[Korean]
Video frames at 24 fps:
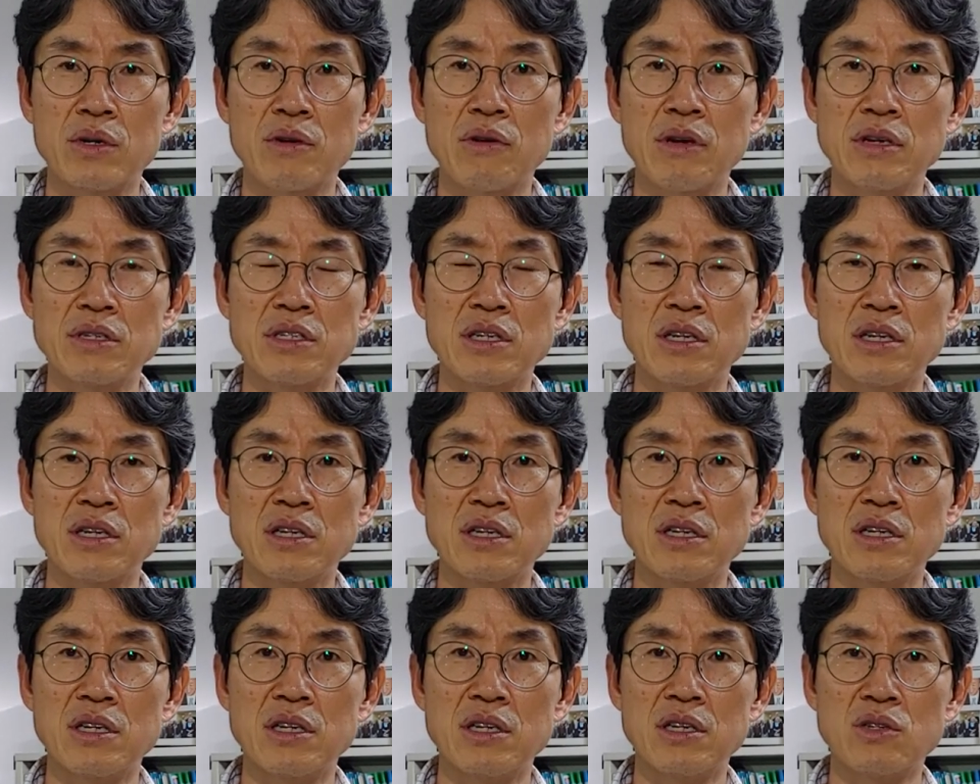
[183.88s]

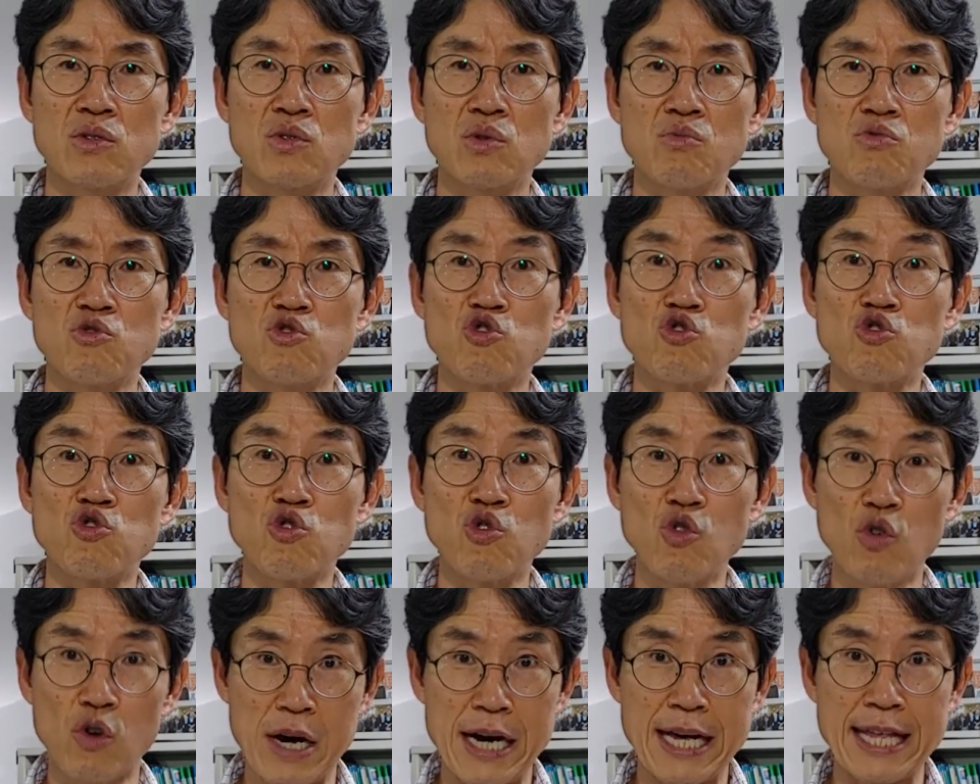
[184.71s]
굉장히 좀
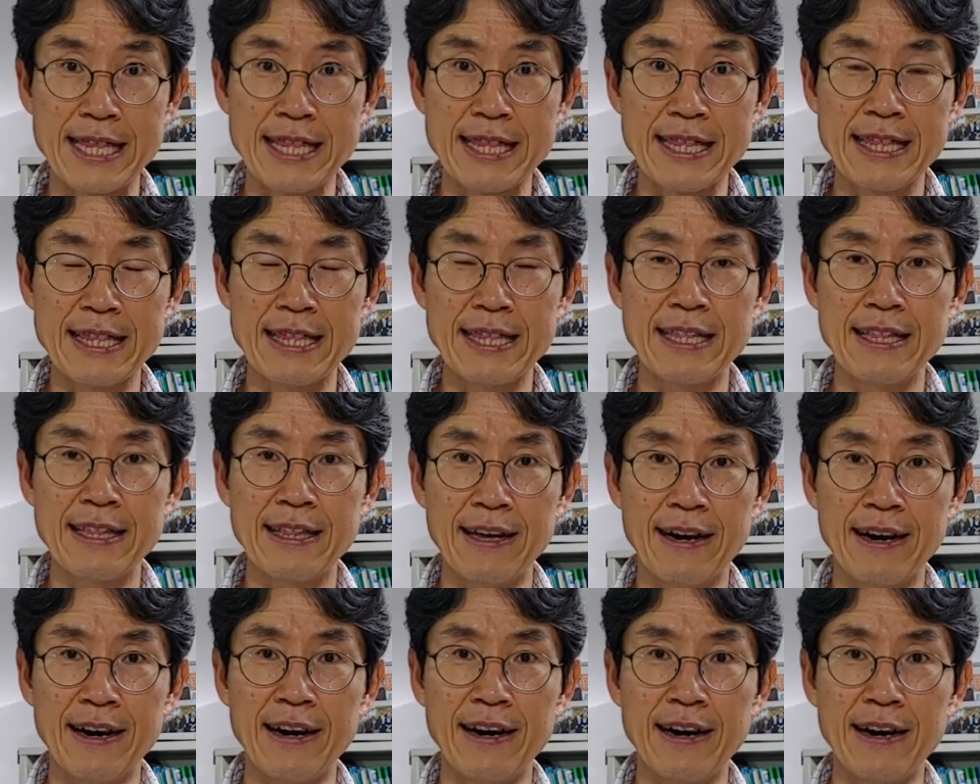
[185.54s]
중요한
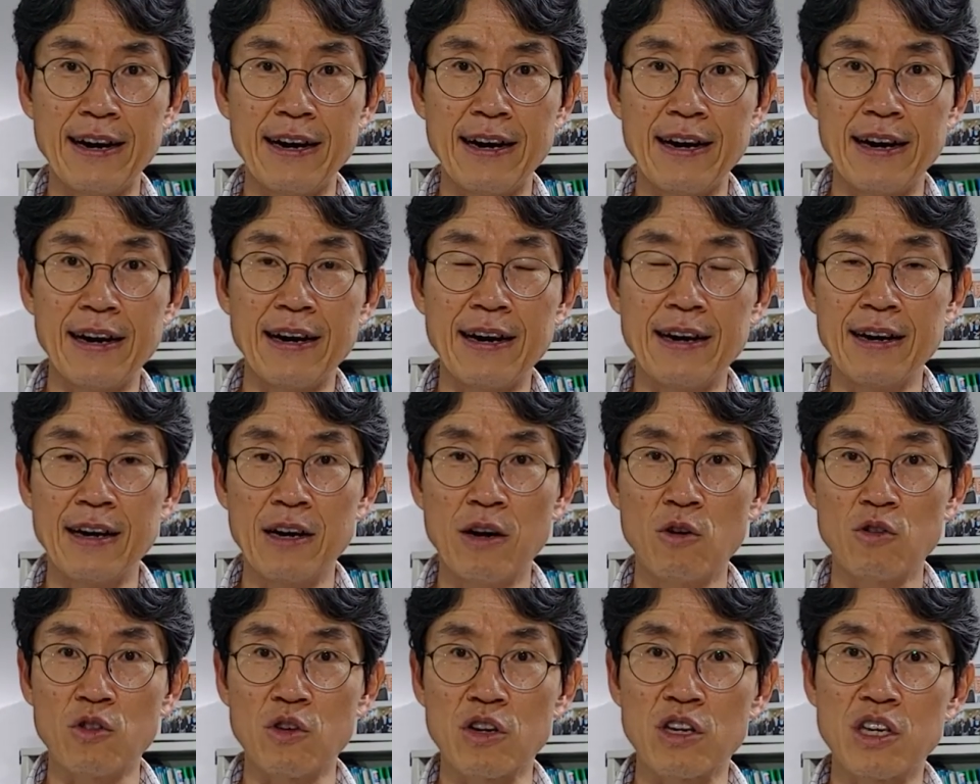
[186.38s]
아,
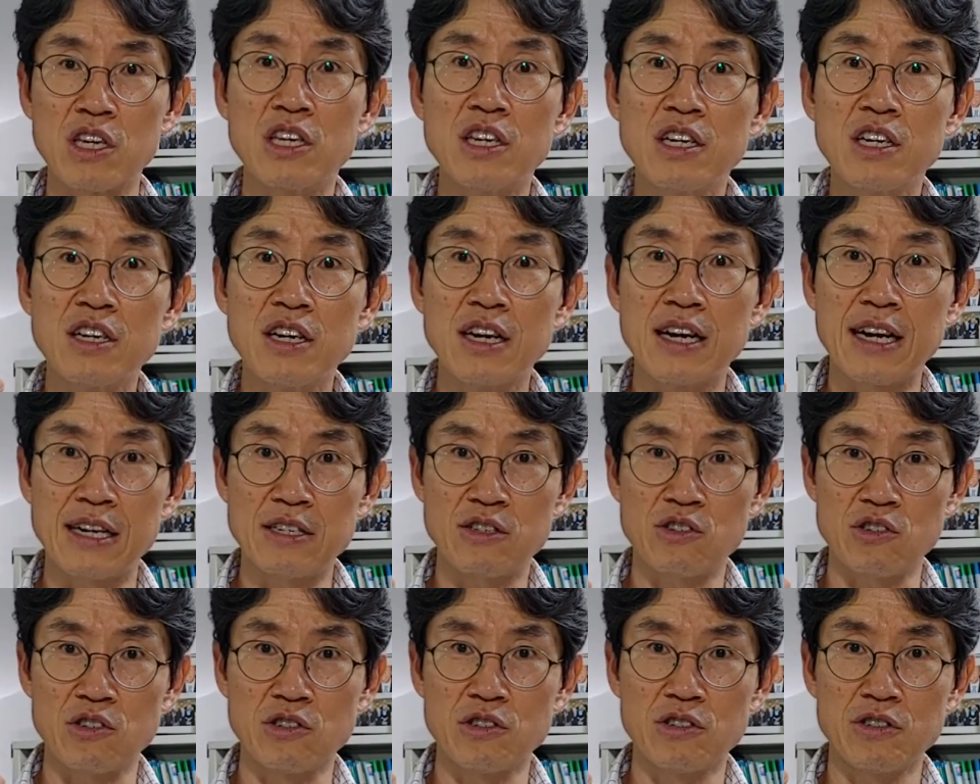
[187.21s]
어떤 기능을
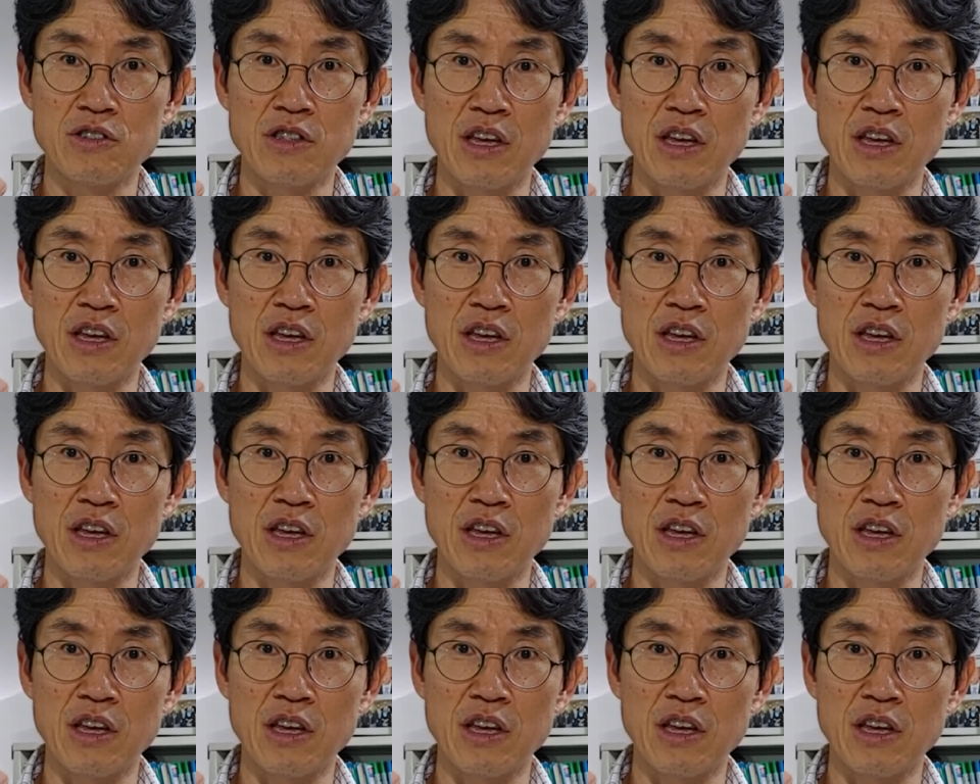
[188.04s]
하죠.